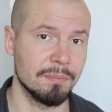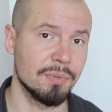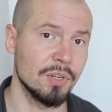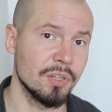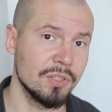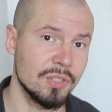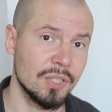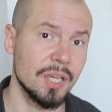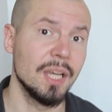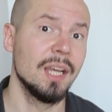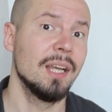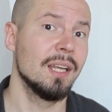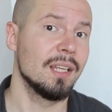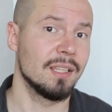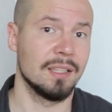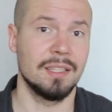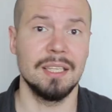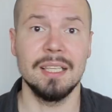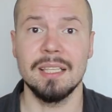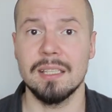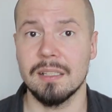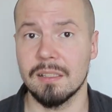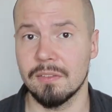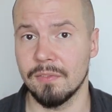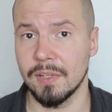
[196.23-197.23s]
bądź
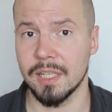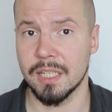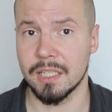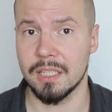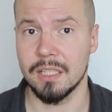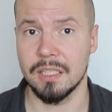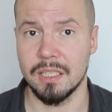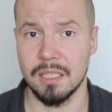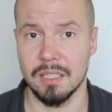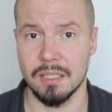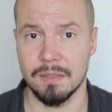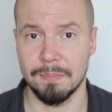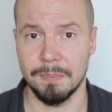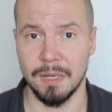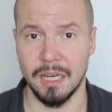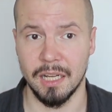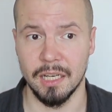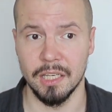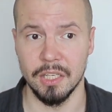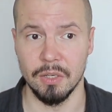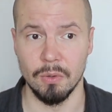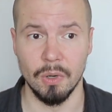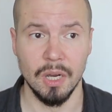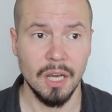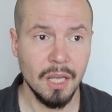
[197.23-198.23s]
dysk twardy się
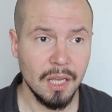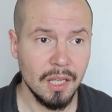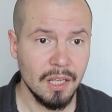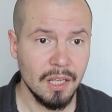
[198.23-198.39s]
spalił.